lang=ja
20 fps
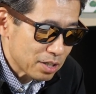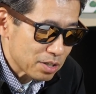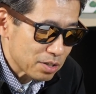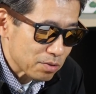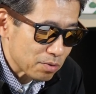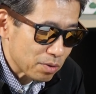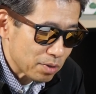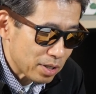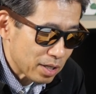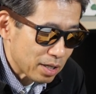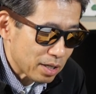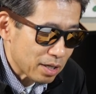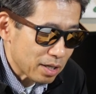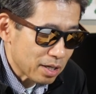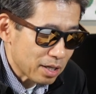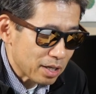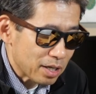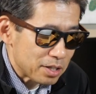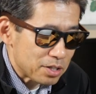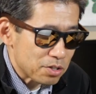それで
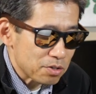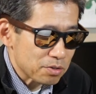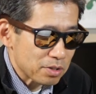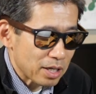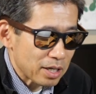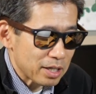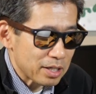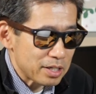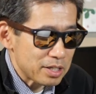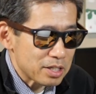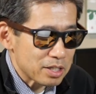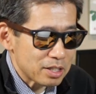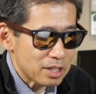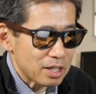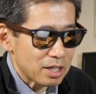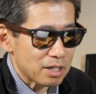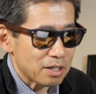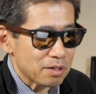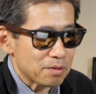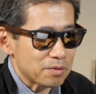17日
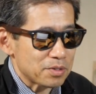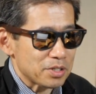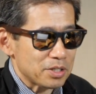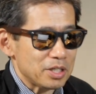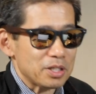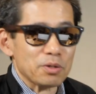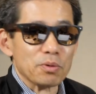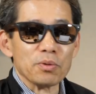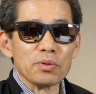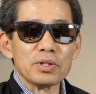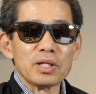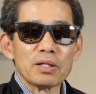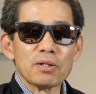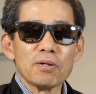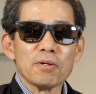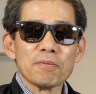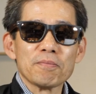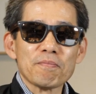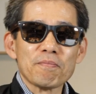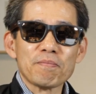にうちに届いた
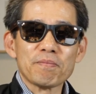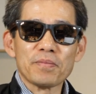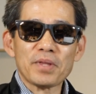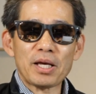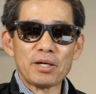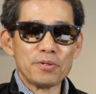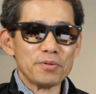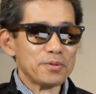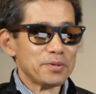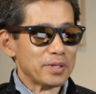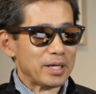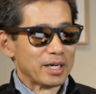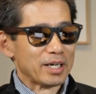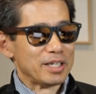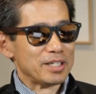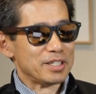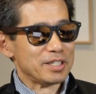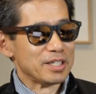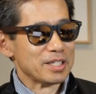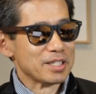というような
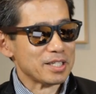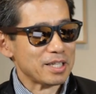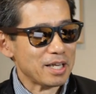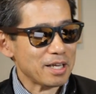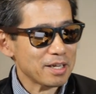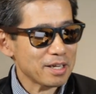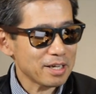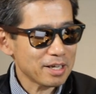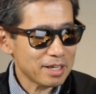感じですね。